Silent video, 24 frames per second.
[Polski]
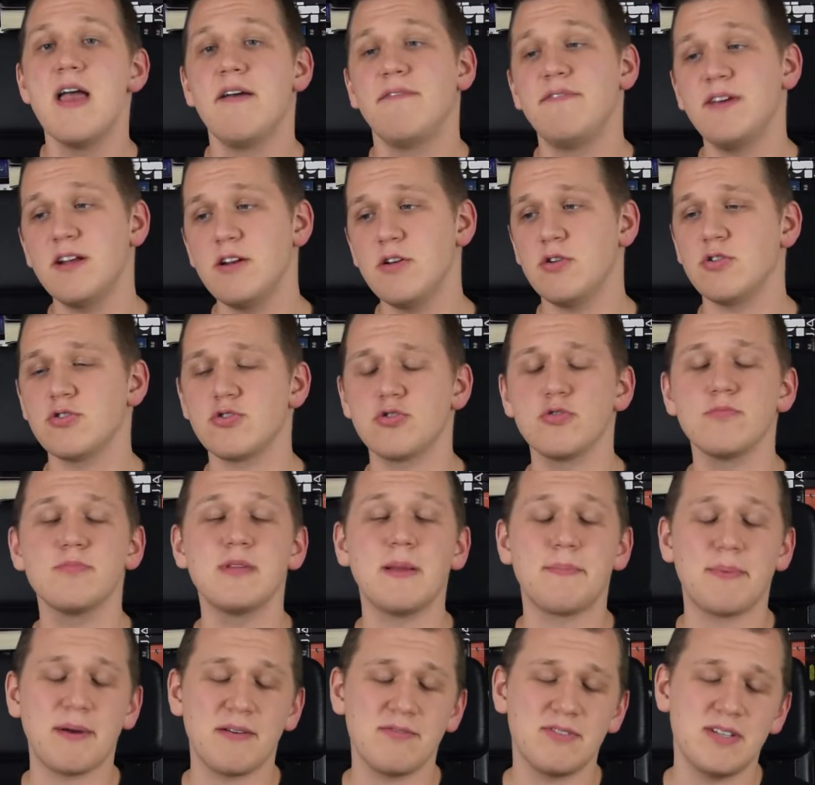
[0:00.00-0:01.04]
Wiele osób
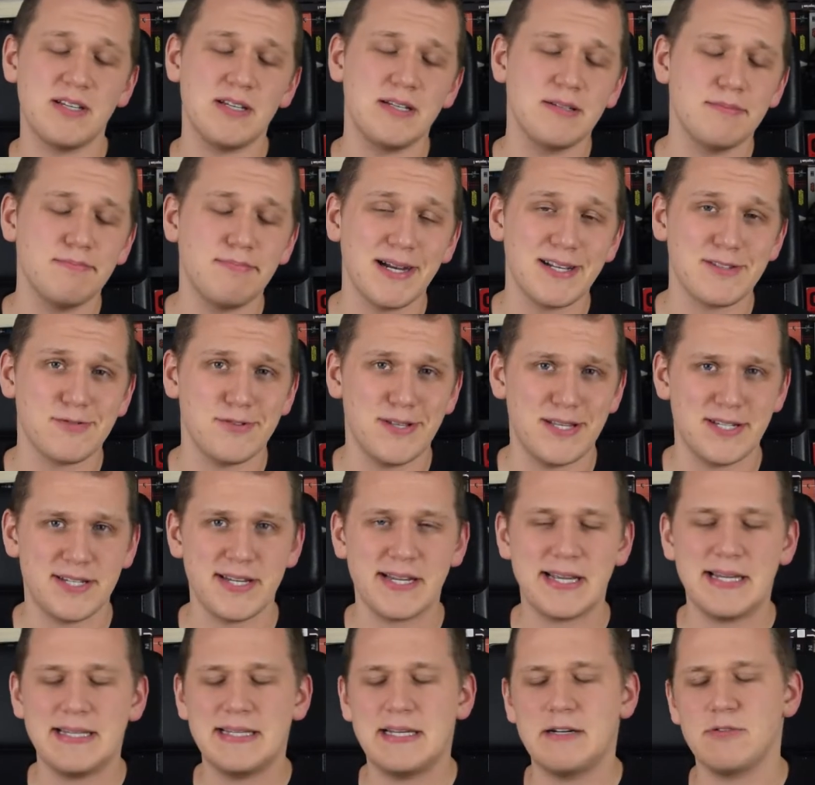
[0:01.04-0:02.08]
naprawdę bardzo
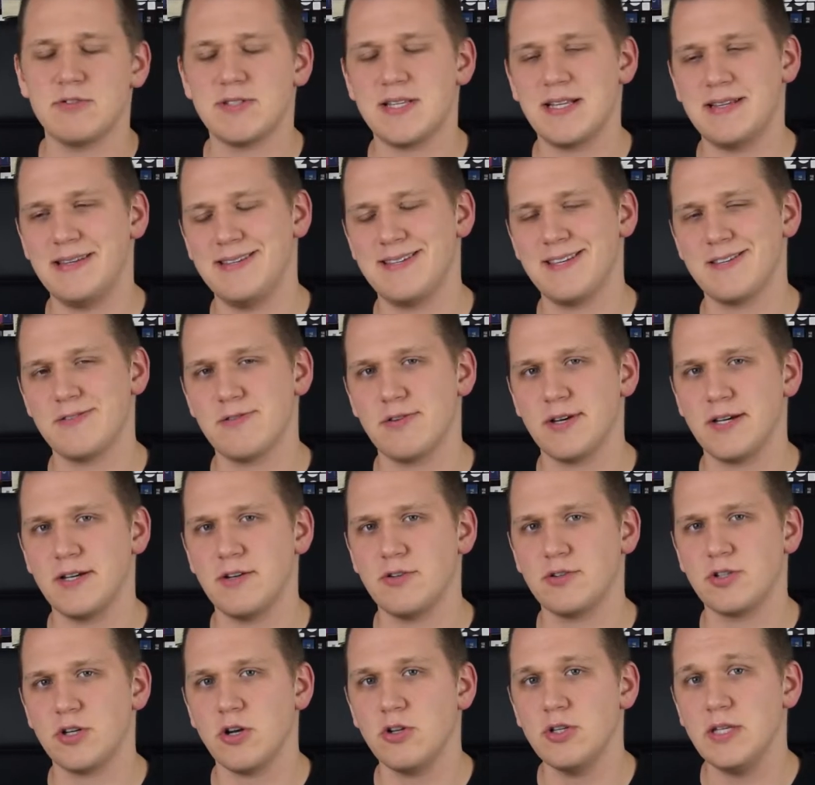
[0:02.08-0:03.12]
narzeka na ostatni sezon Gry
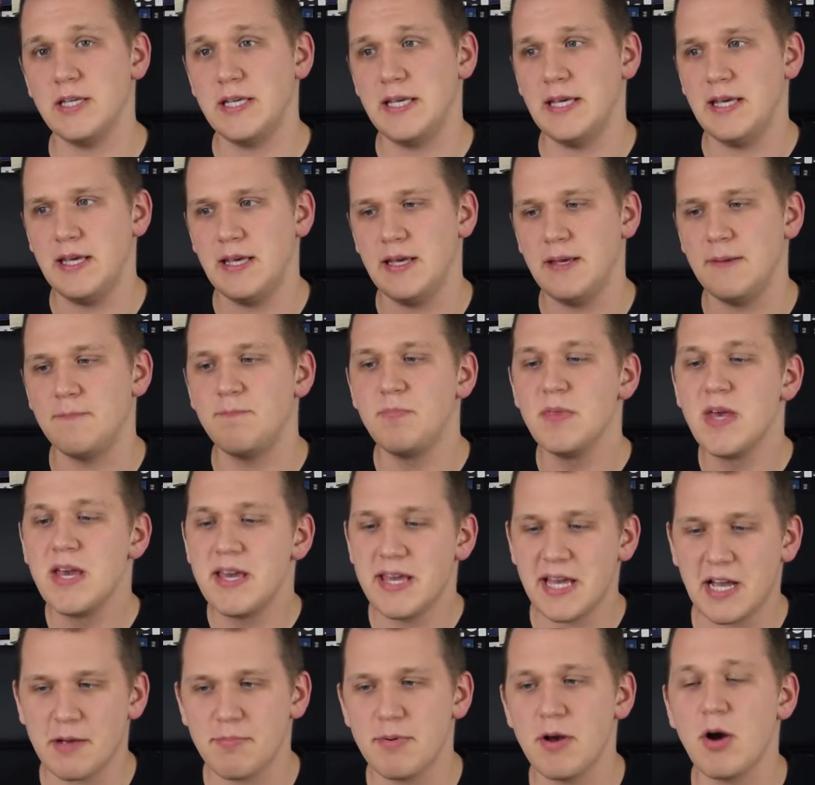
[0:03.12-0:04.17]
o Tron i, i
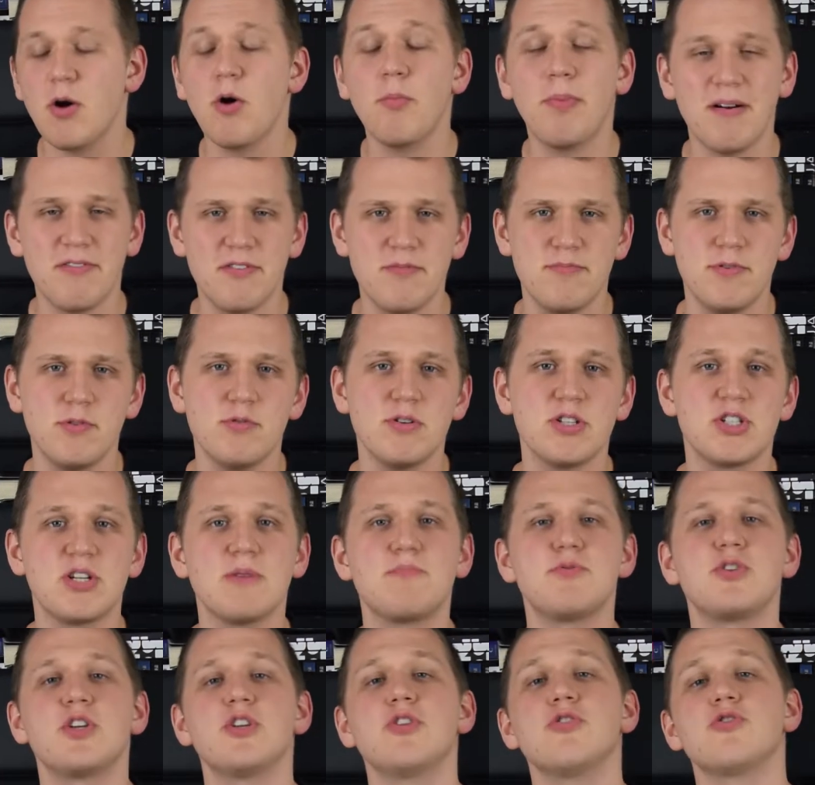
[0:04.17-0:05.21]
jakby obawy były, że
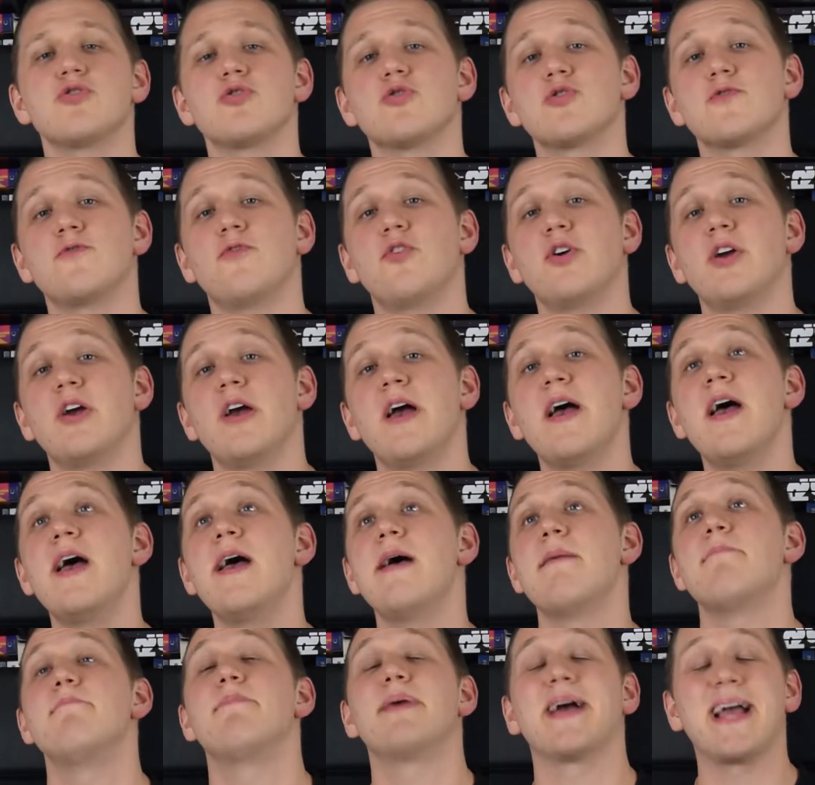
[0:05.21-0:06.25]
przyniosą swoje
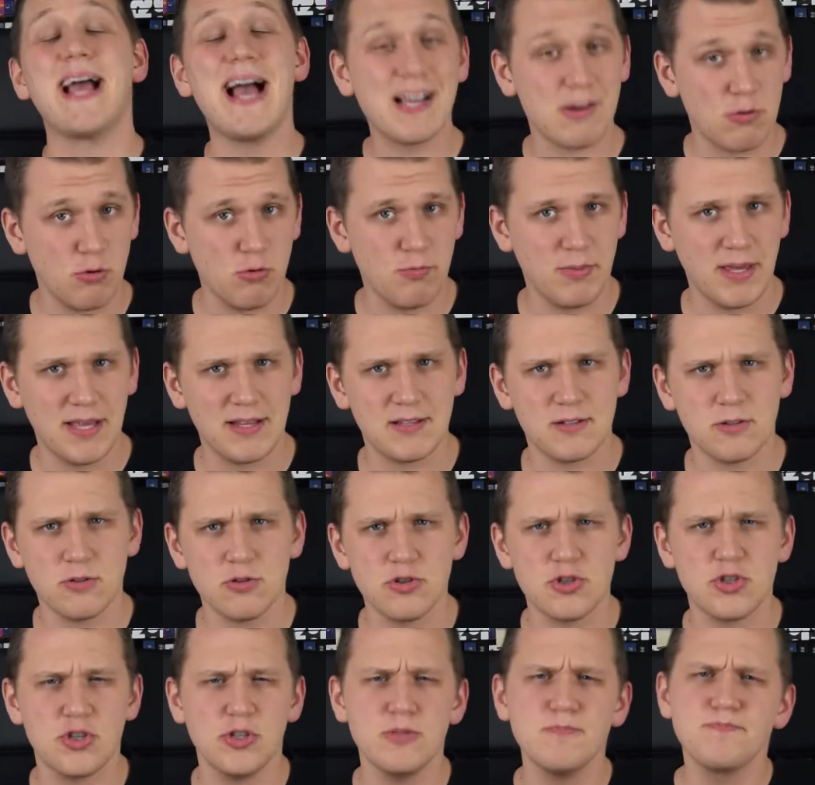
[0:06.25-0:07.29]
brak
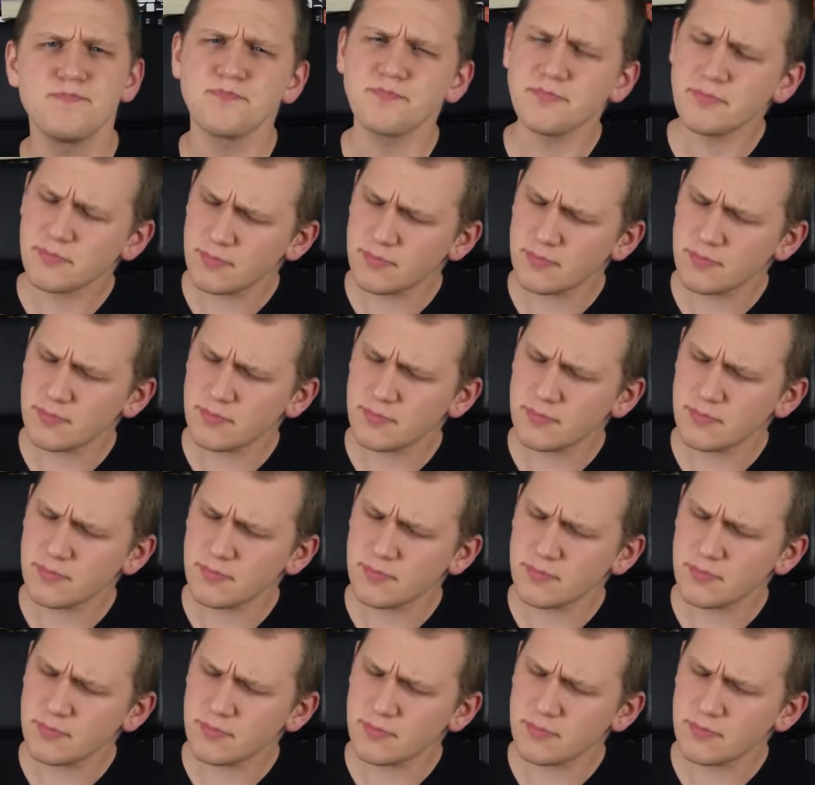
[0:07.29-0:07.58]
umiejętności